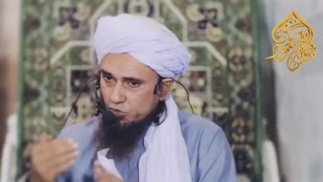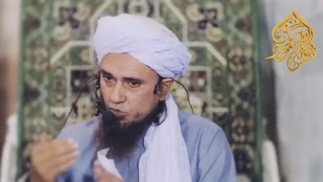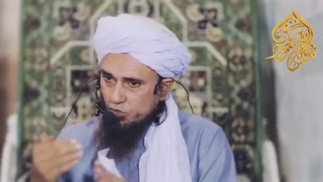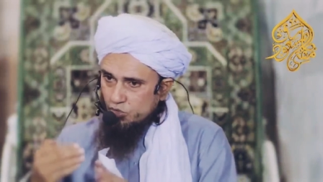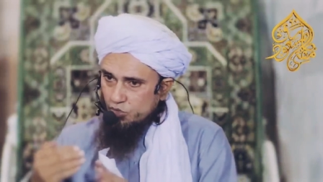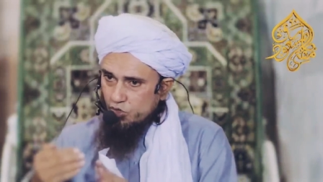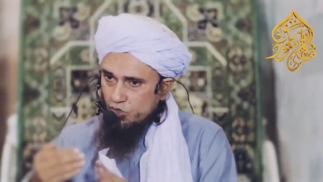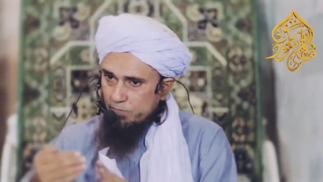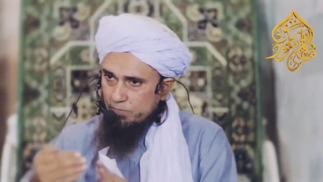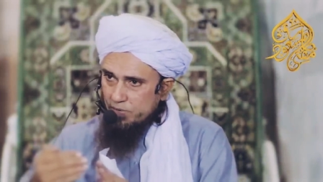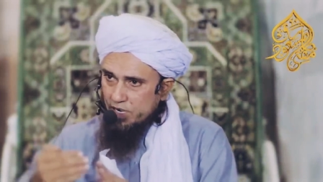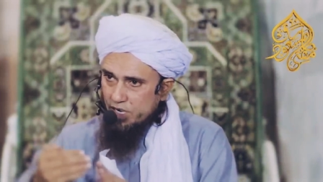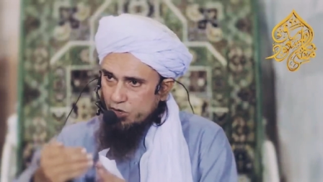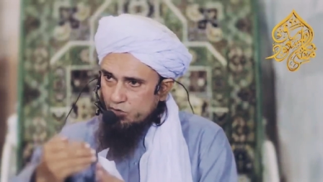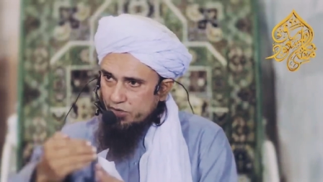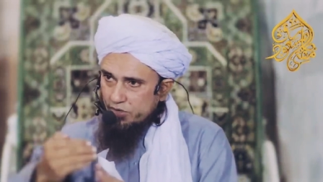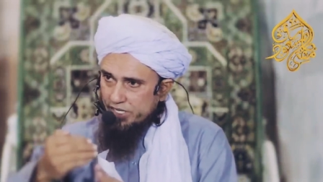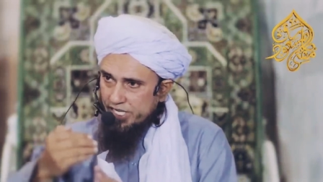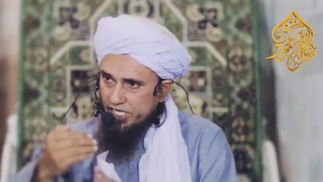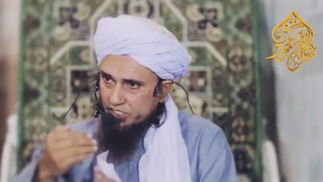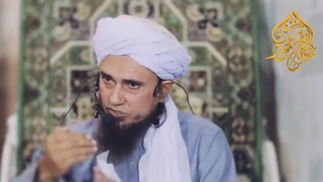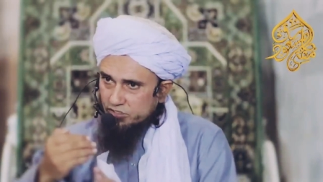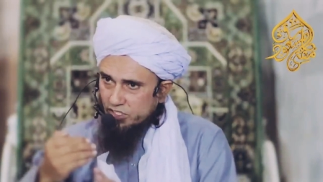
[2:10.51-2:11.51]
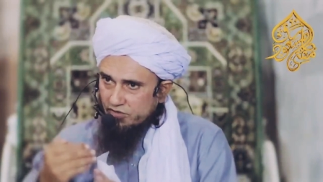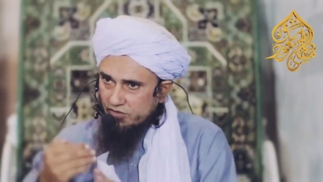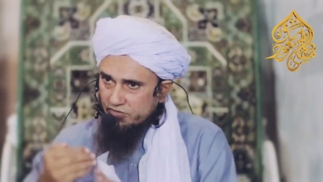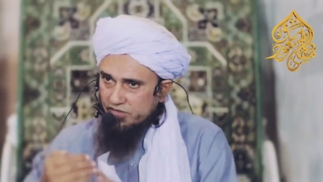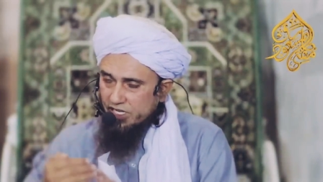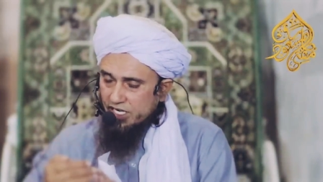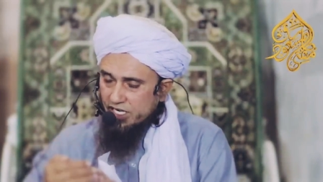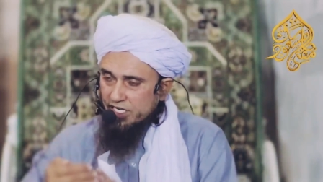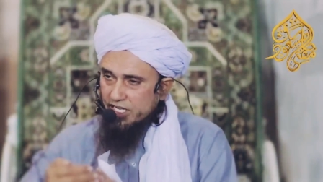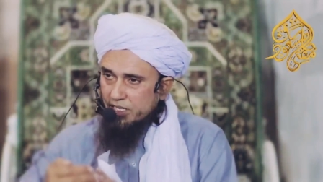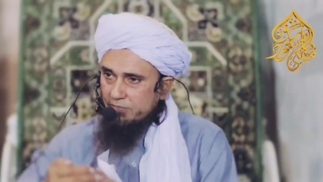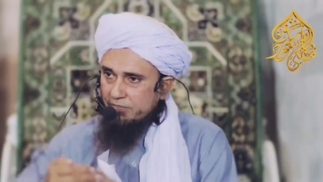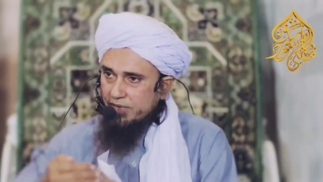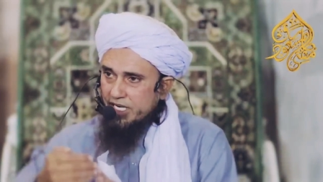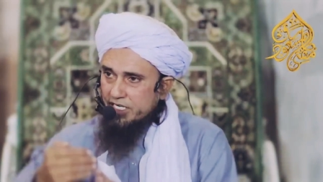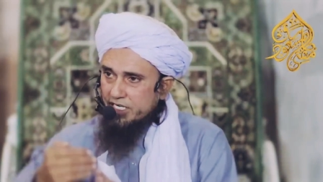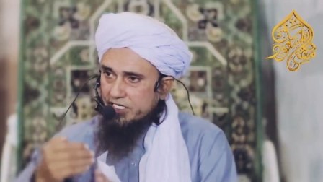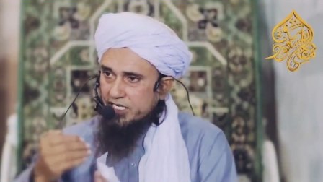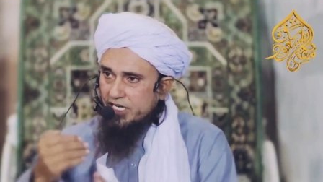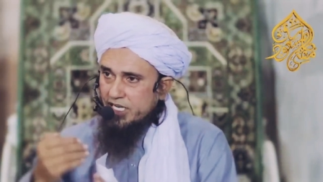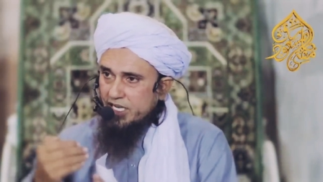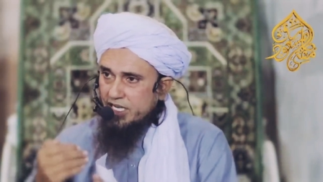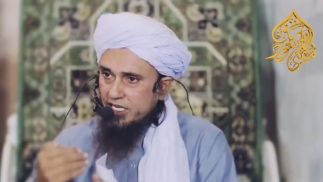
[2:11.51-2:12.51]
दोनों पाँव एक तरफ करके
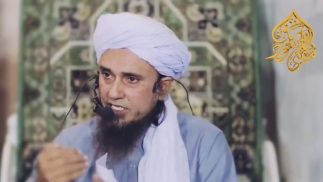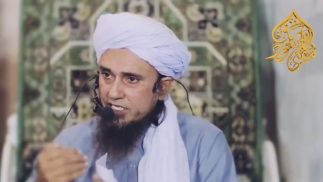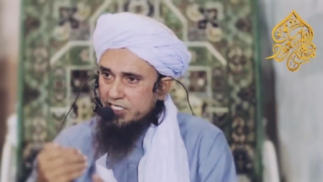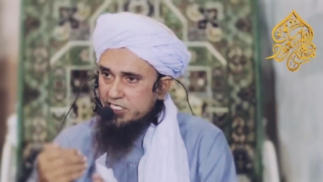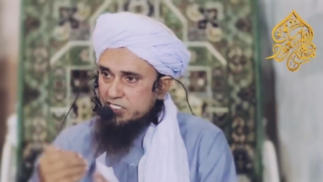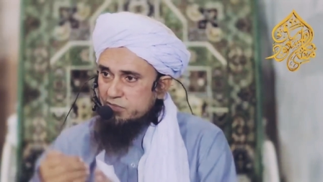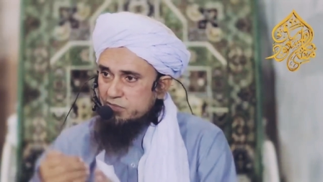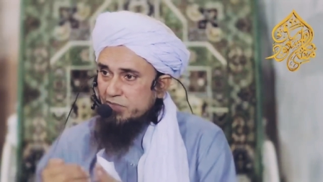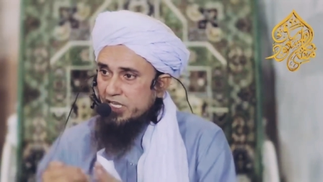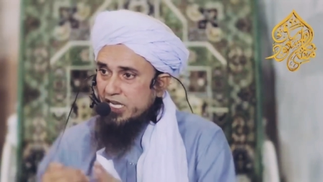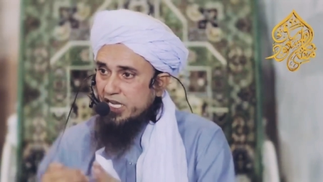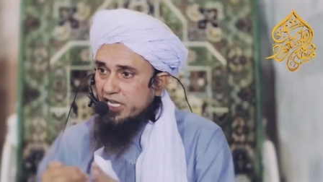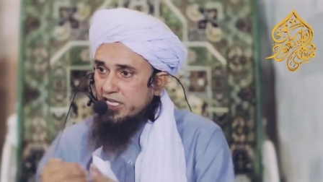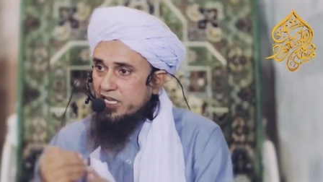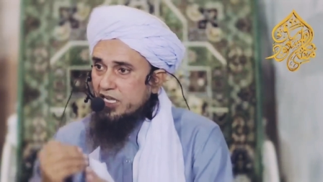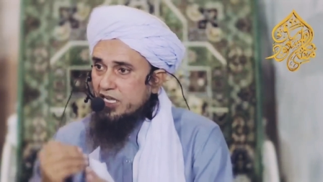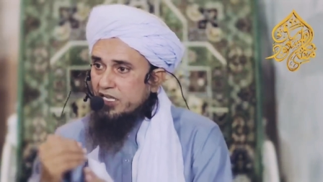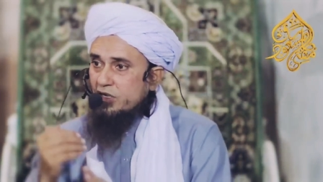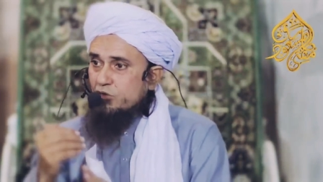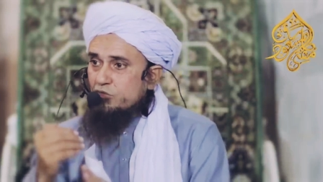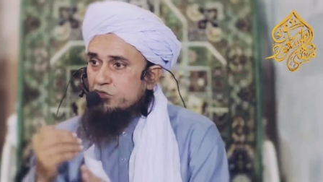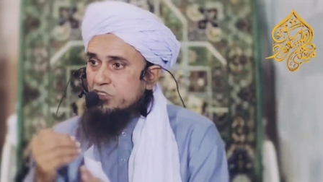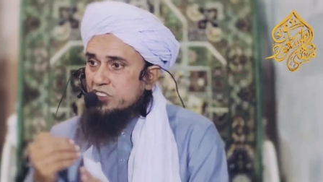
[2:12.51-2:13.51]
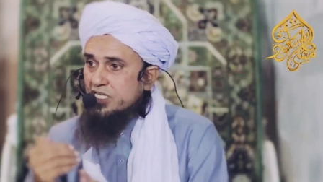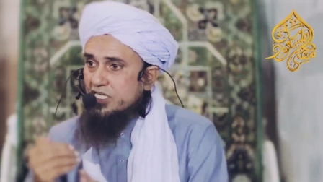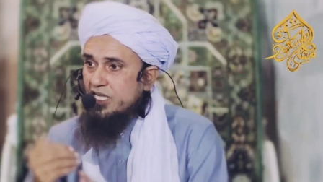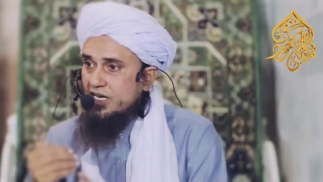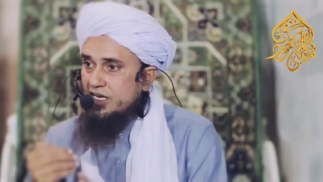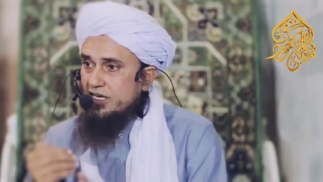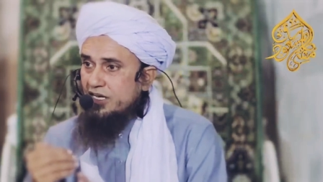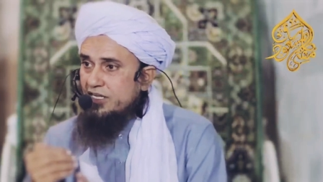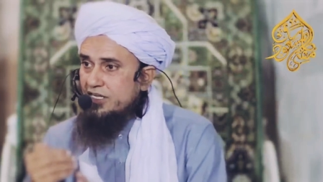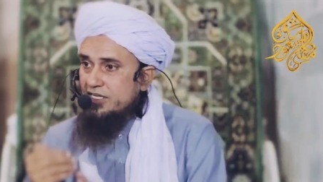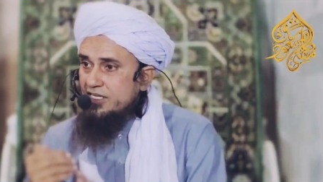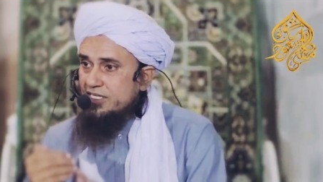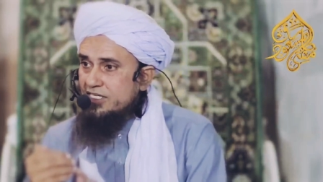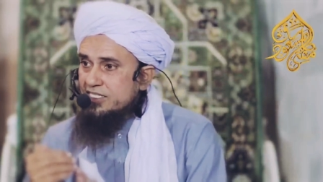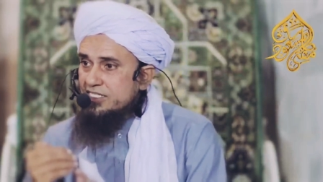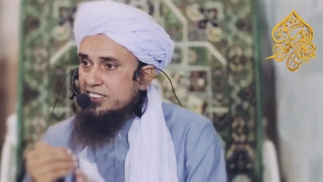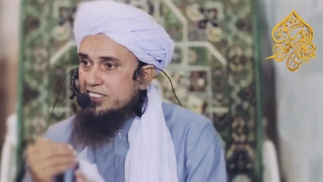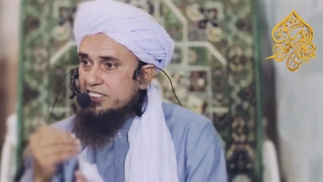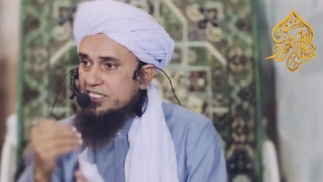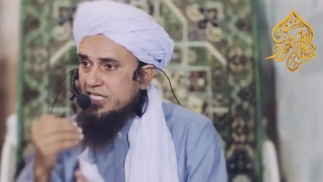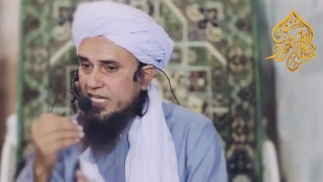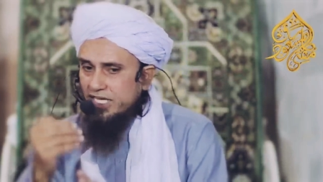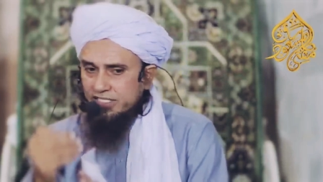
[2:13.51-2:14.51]
बैठना इसमें हया का अनसर
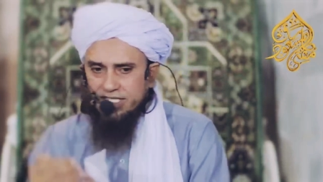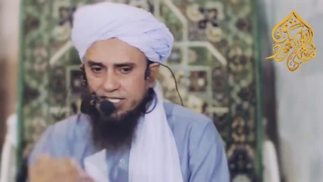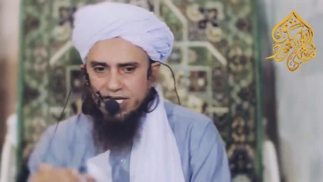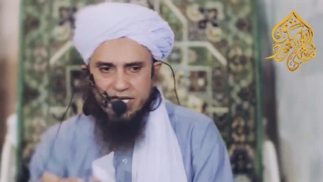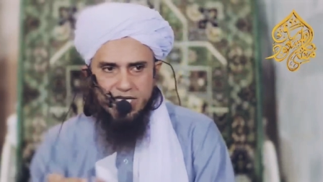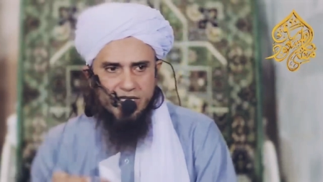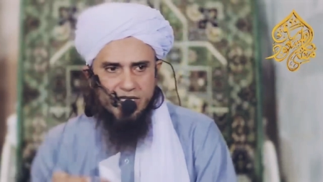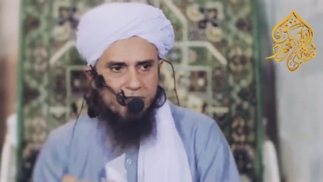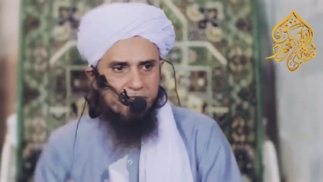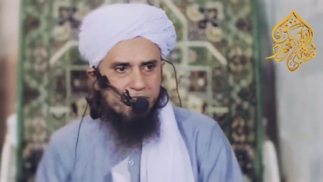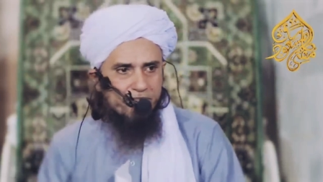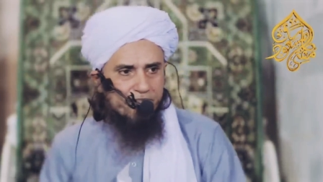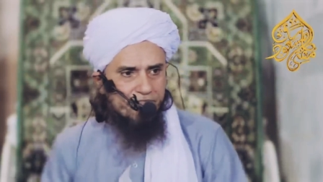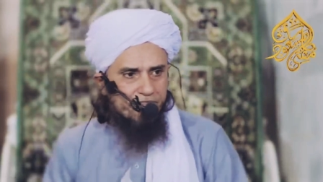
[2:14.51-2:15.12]
ज़्यादा है